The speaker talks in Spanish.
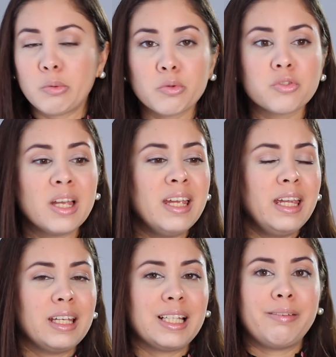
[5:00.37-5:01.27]
luz,
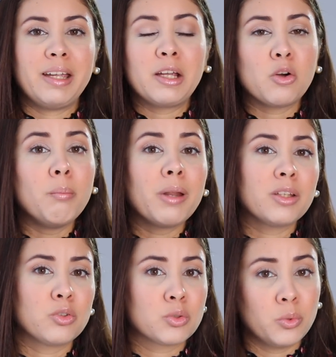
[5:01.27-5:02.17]
estaba en
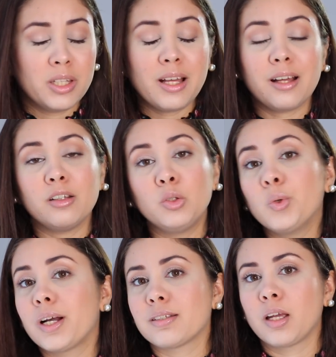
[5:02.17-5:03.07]
completa oscuridad,
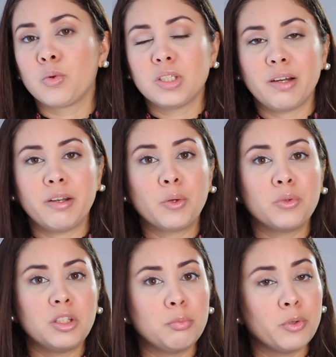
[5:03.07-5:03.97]
nunca se escuchaba
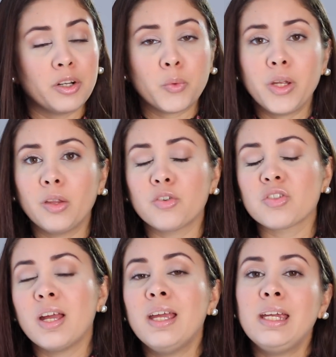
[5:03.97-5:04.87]
ningún tipo de ruidos